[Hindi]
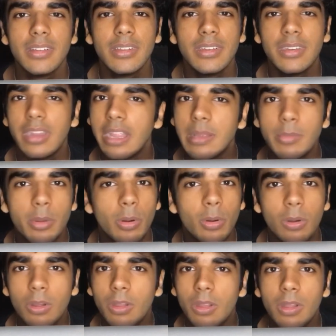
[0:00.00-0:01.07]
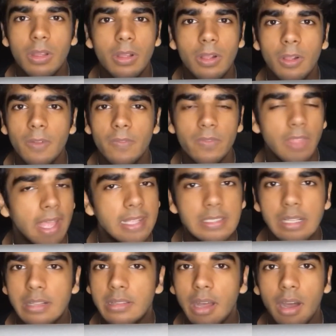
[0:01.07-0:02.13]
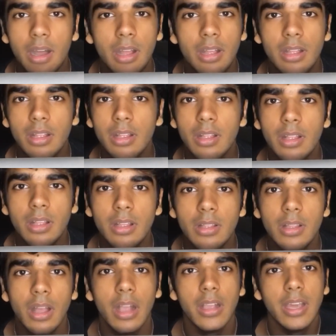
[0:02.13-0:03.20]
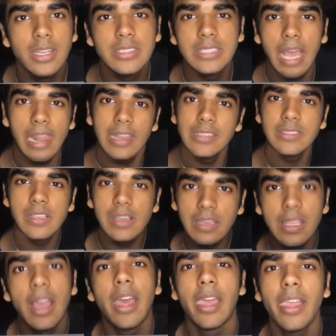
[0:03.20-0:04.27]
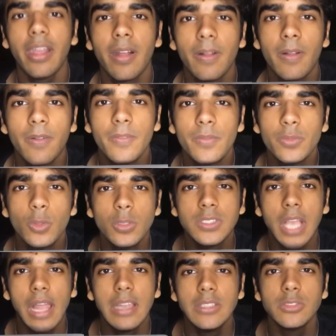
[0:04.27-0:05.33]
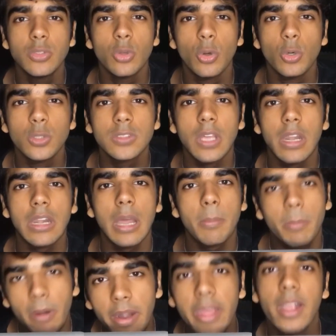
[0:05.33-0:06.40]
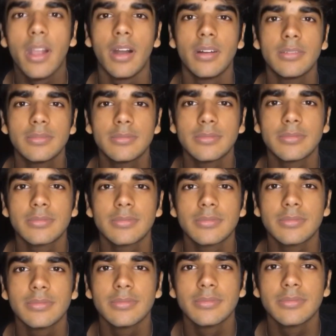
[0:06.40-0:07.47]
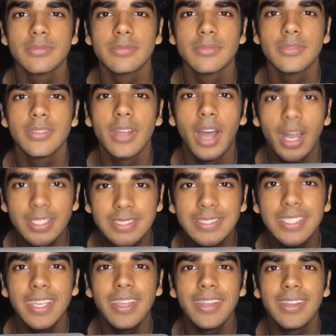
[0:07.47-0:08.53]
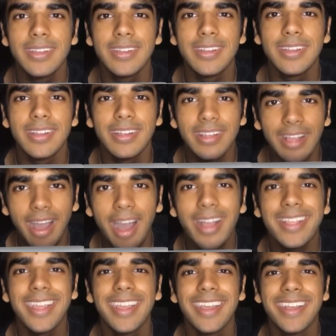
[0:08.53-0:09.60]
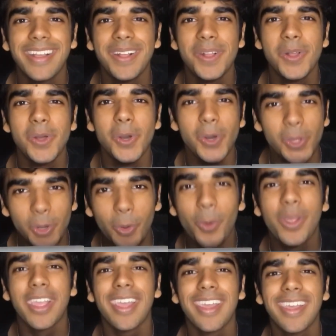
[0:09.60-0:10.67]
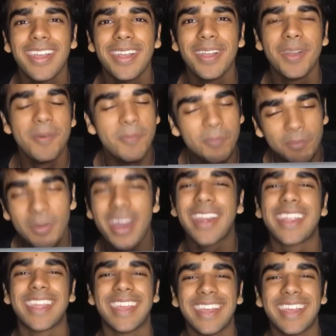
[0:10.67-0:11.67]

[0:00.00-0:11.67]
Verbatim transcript: नहीं ब्रो नहीं चलता अगर चैलेंज लिया है तो चैलेंज रोज करना पड़ेगा हंस के गा के रो के मर के